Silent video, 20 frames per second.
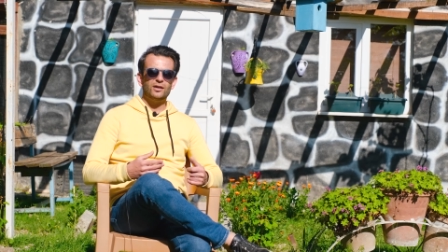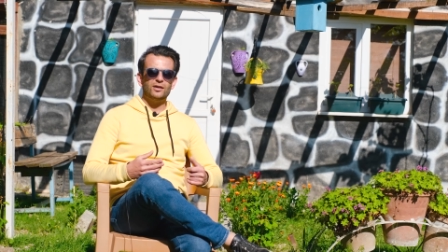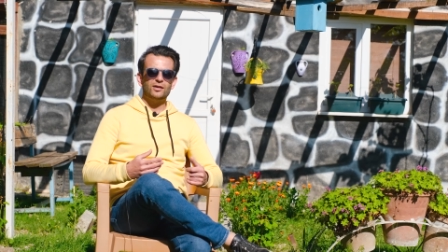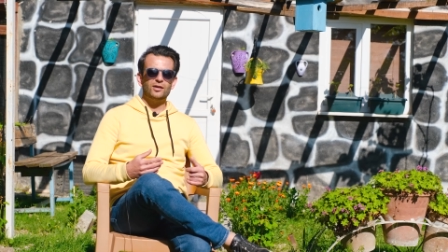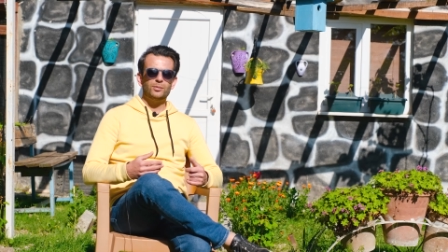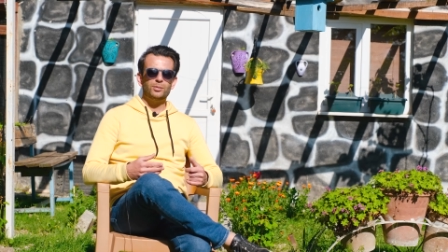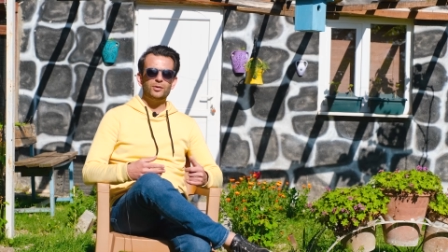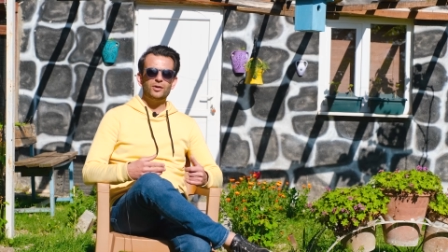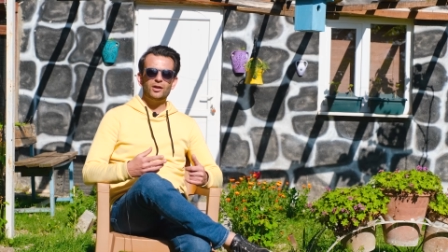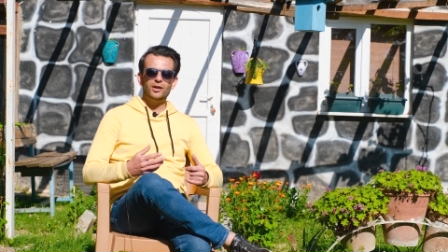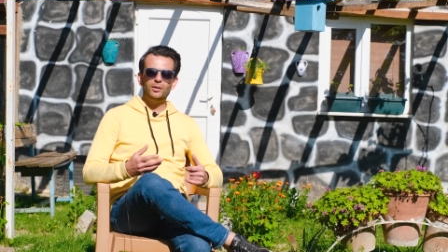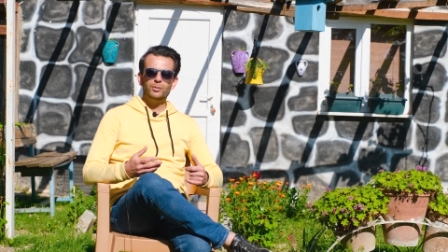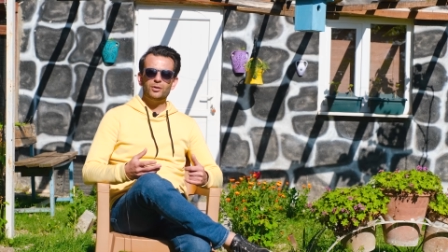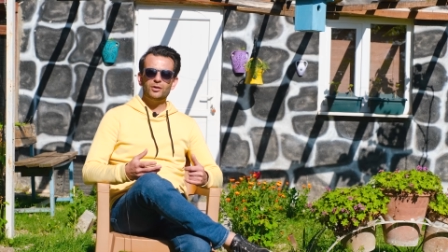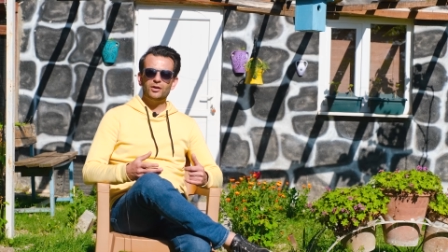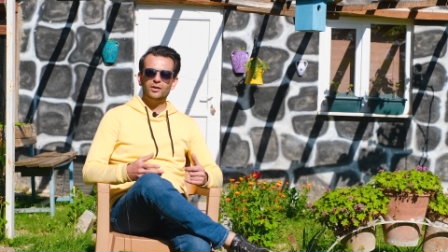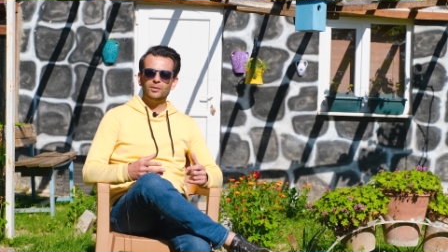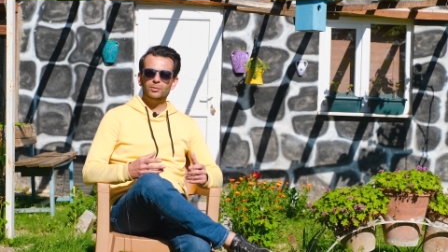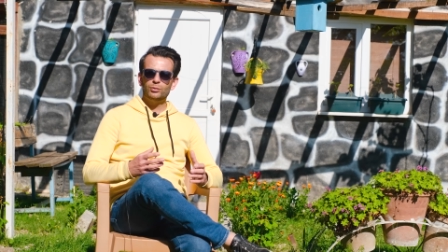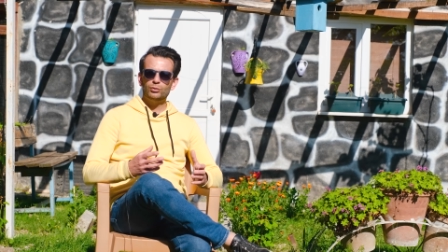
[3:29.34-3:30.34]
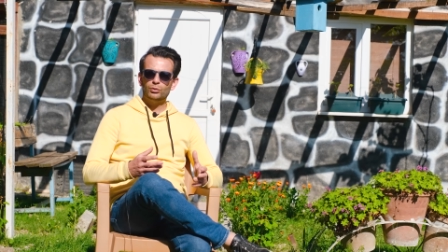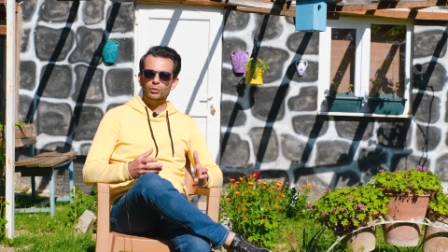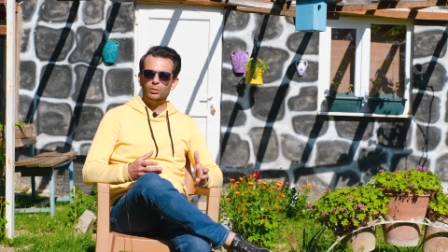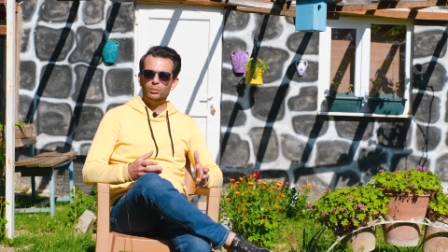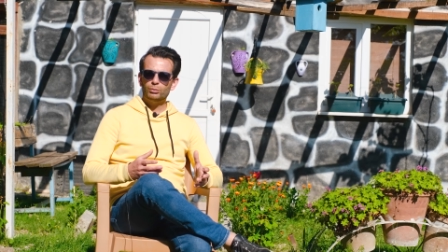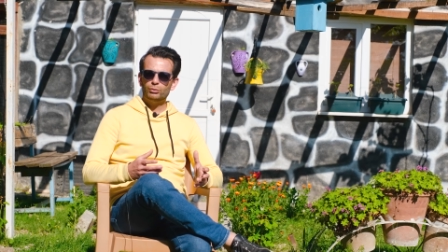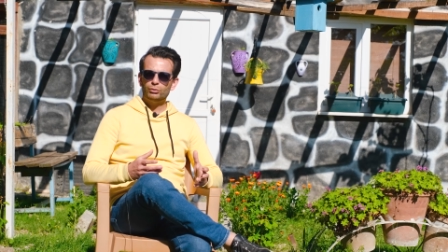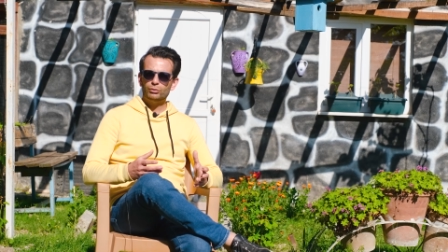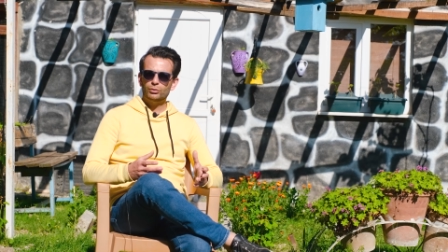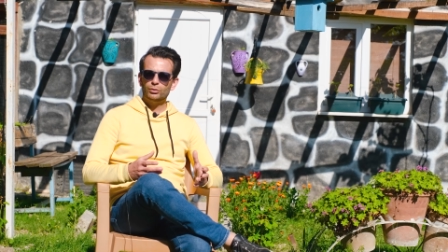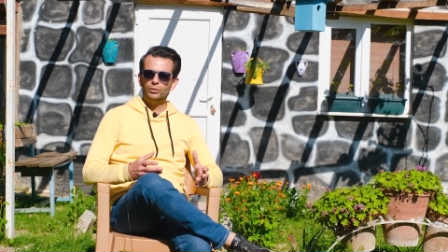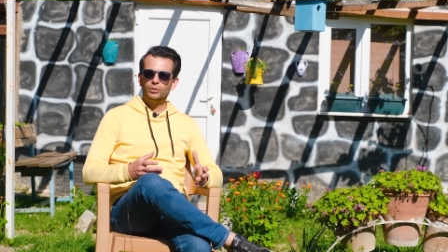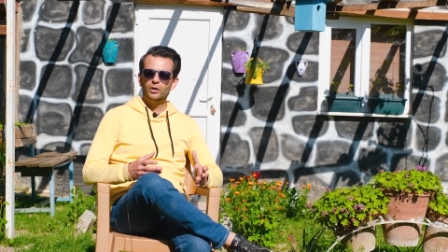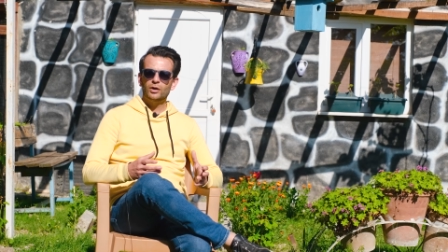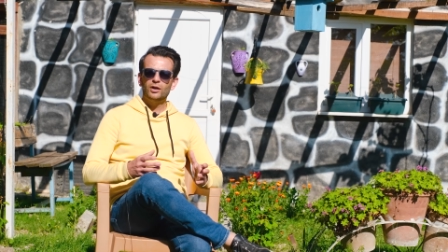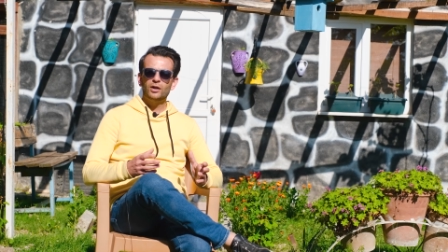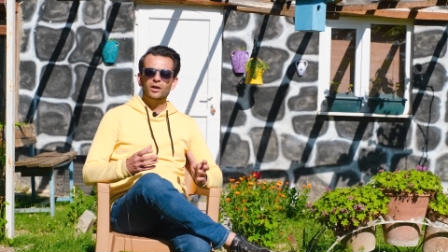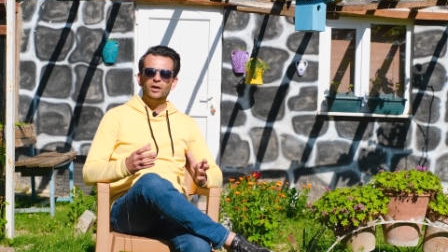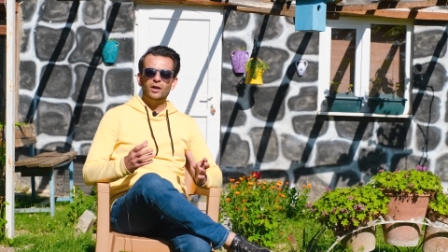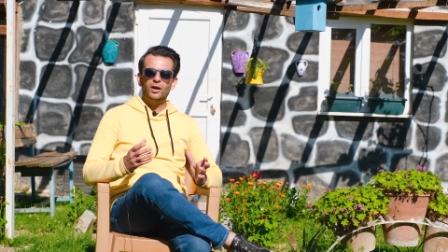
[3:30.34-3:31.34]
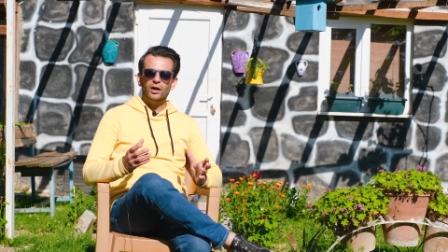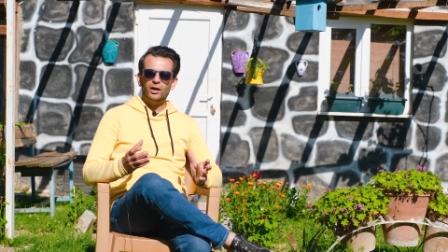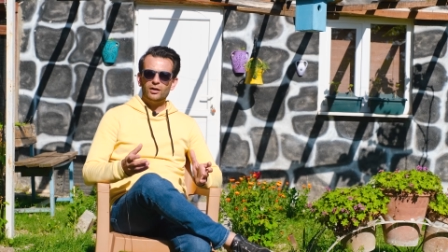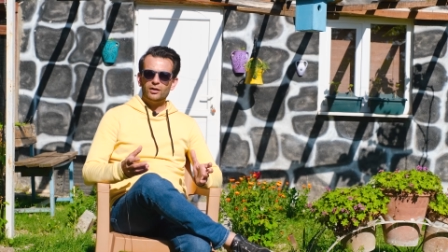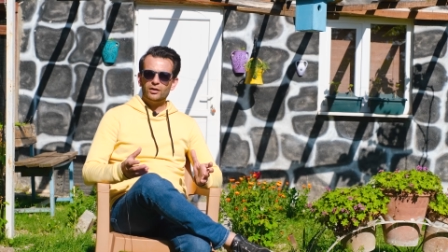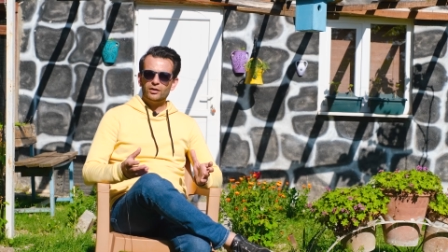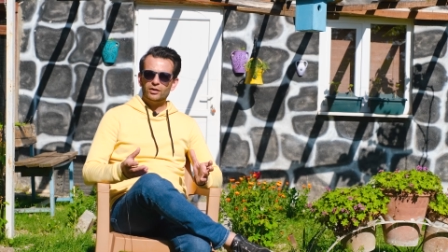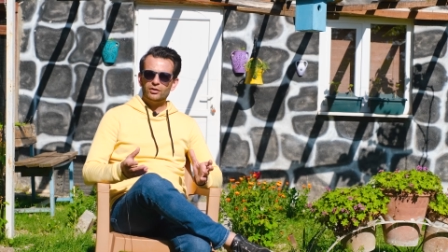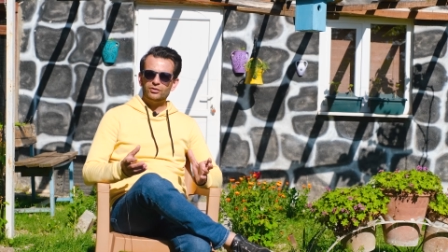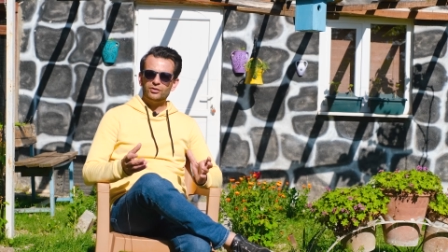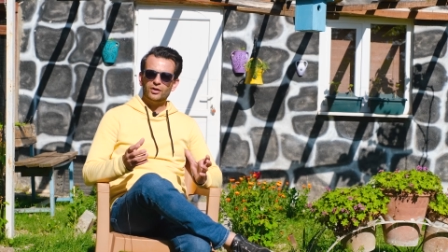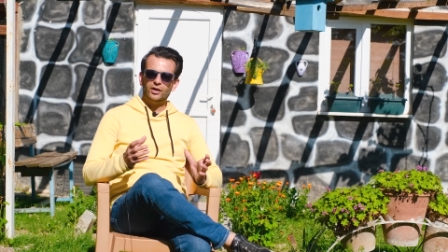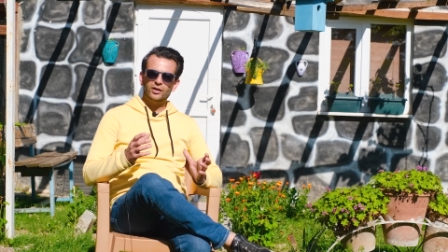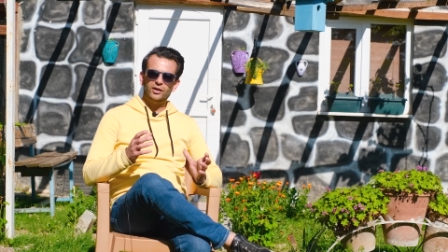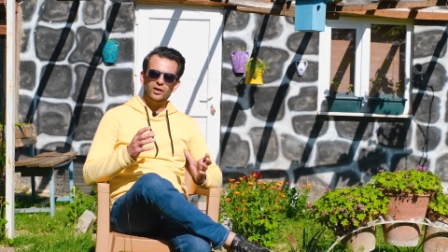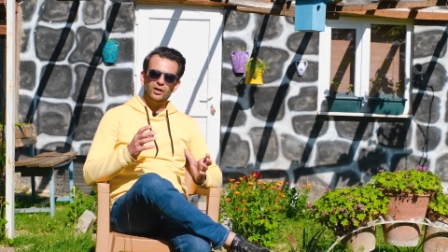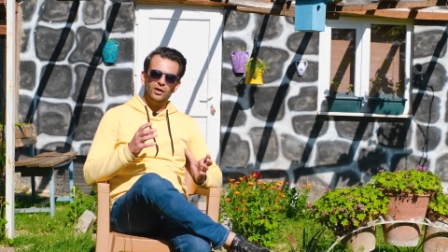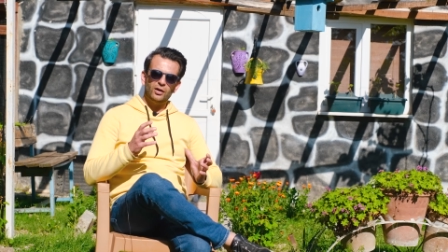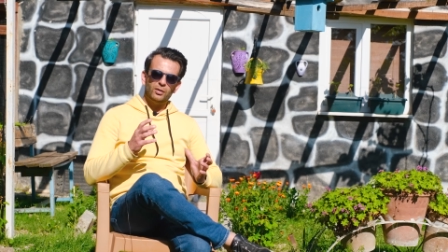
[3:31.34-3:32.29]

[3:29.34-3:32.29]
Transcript: gibi denemelerimiz olmuştur. Arkadaşlar